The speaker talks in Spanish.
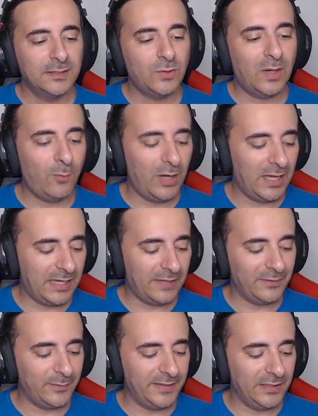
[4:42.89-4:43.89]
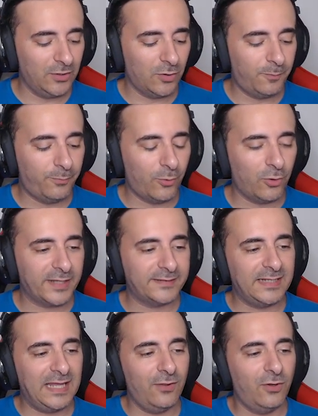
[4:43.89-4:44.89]
Nos vamos a Dividirlo por
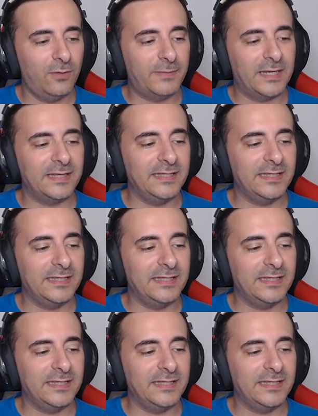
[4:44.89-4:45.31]
este lado, vale,